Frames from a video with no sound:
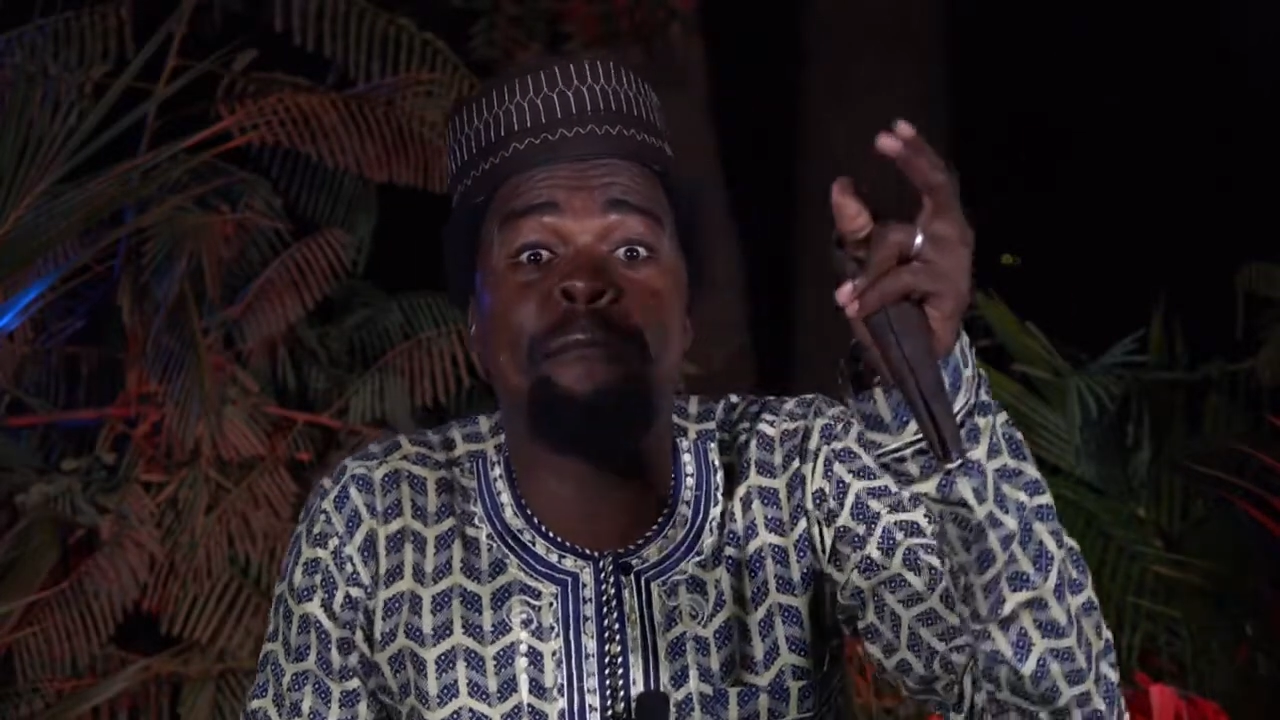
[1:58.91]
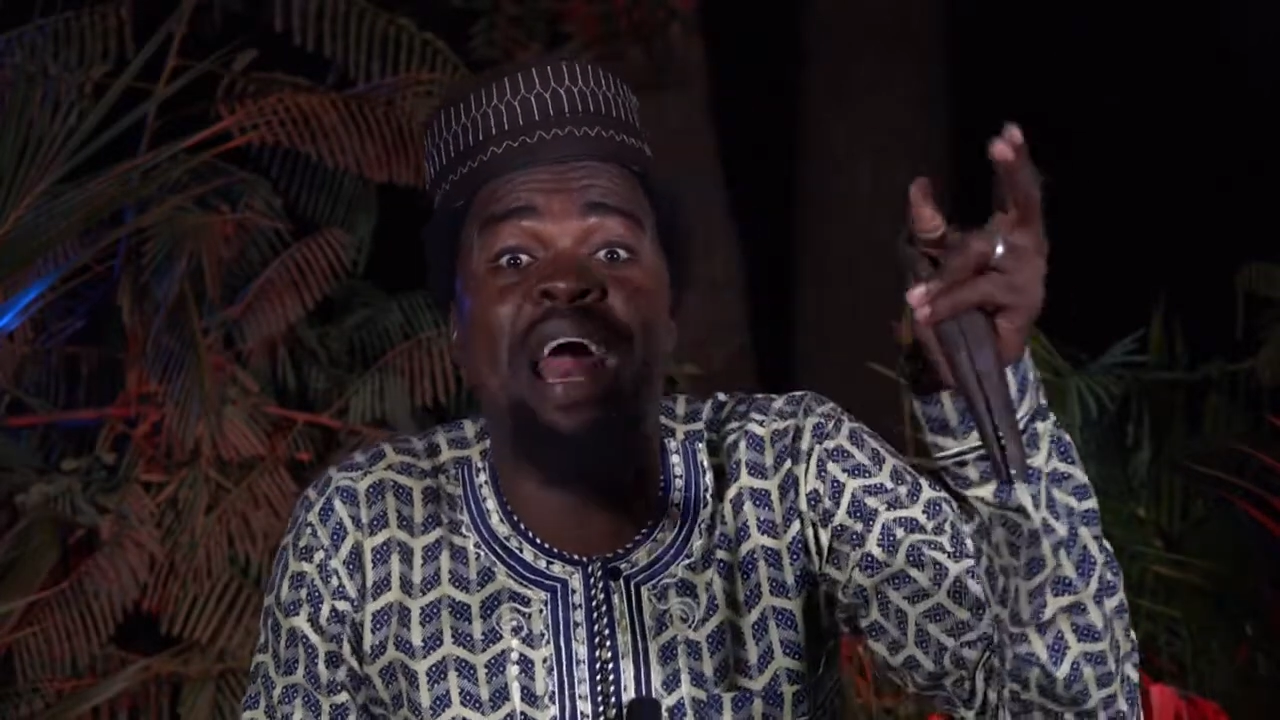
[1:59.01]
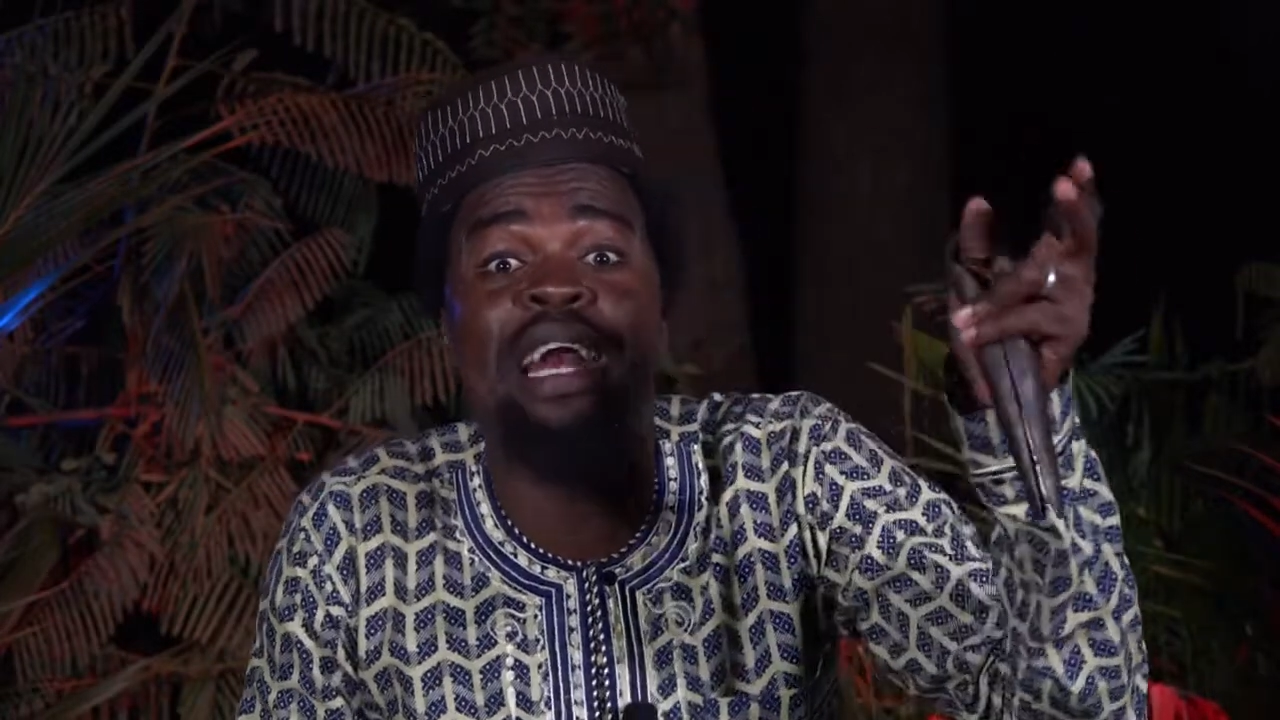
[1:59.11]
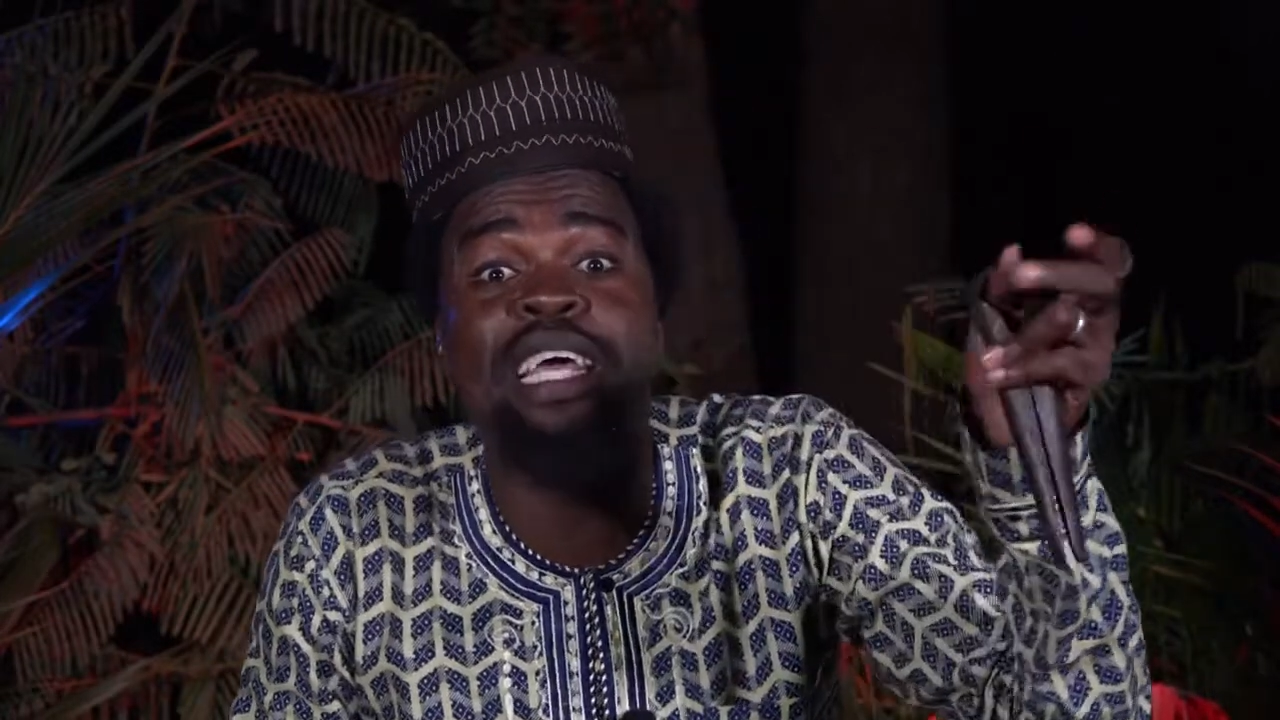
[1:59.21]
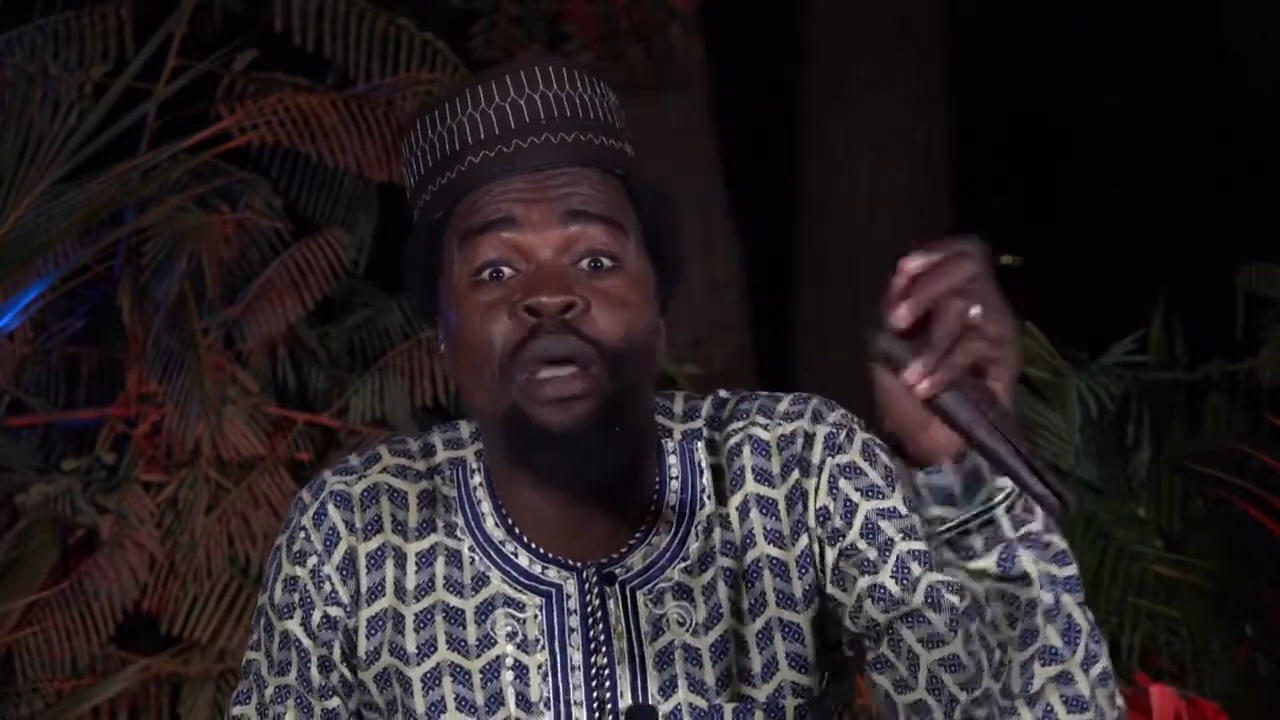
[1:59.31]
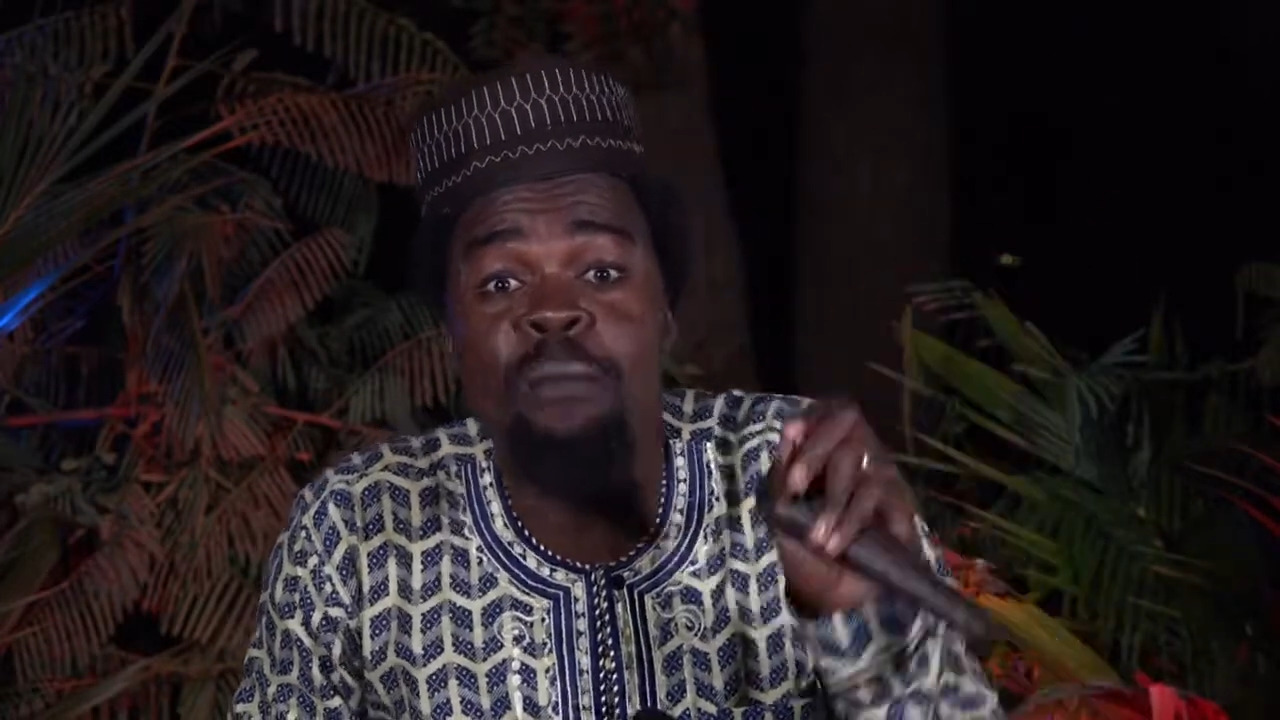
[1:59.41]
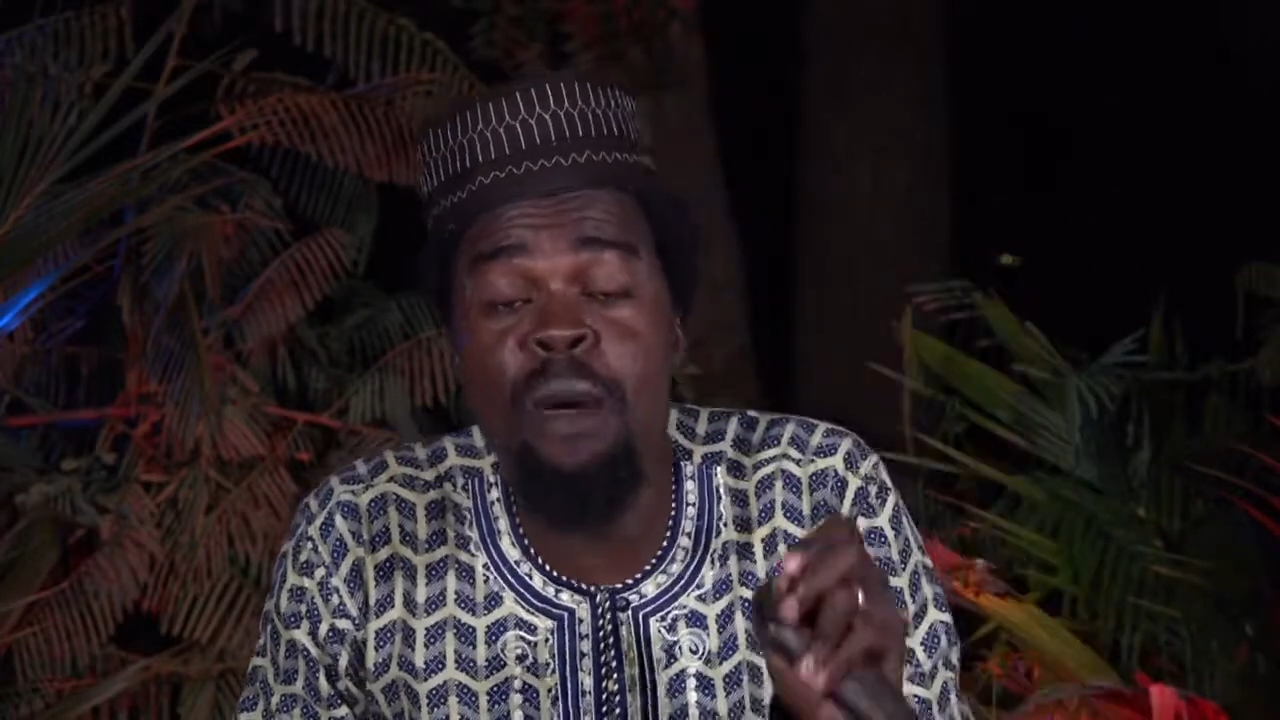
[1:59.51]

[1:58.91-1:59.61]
parler,